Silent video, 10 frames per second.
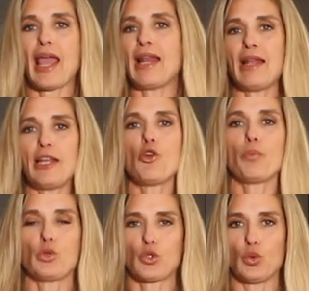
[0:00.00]
è il
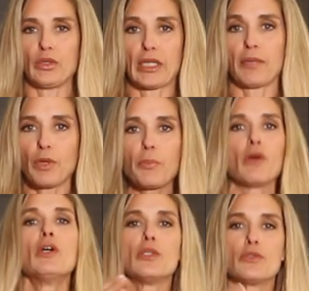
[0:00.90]
non plus ultra,
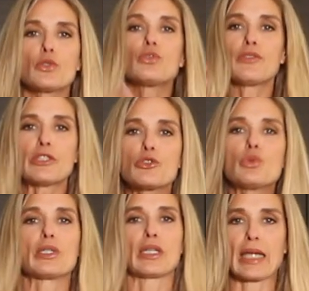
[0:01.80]
proprio frutta,
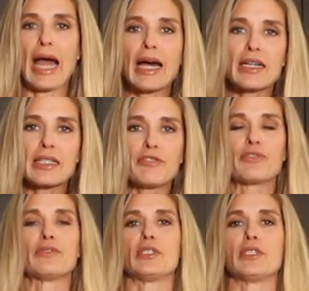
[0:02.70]
verdure, carne
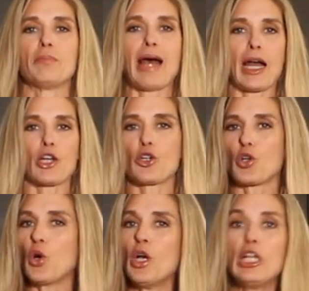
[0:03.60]
eh,
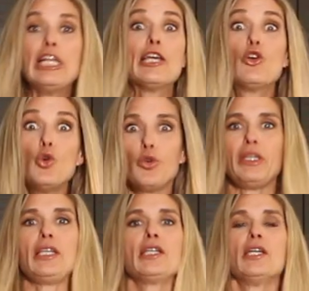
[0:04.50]
magro,
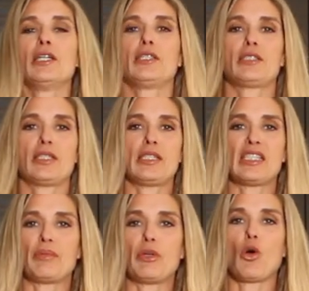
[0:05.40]
legumi, eh,
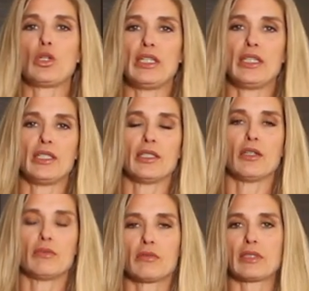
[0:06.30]
tantissimi oli
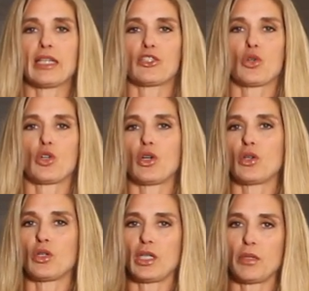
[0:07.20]
mm, che
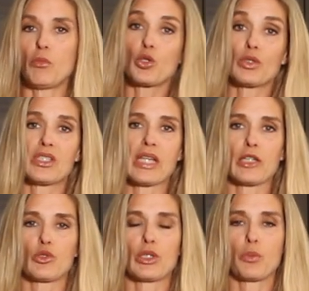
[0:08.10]
sono eh,
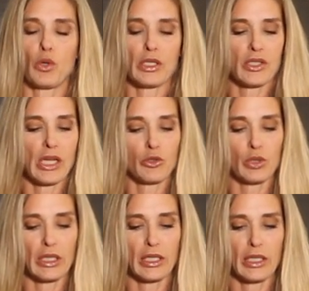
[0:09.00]
monoinsaturi o
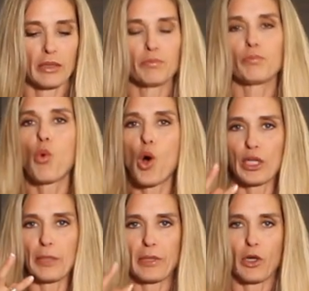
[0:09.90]
poliinsaturi
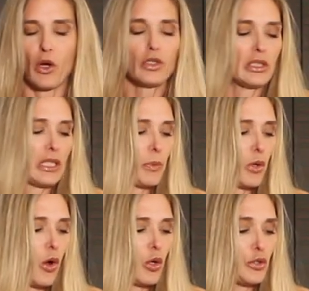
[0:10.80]
buoni però,
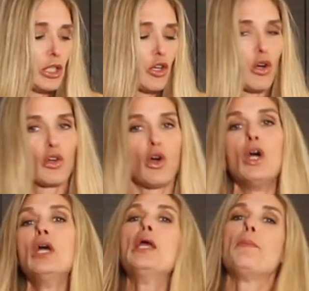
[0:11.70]
tipo olio di cocco,
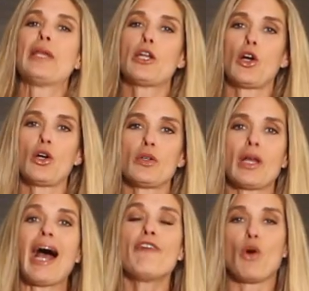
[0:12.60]
però
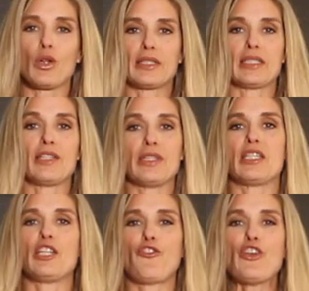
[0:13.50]
a volte
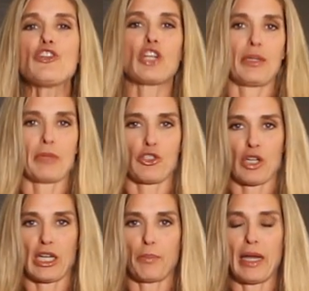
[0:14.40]
diventa difficile mangiare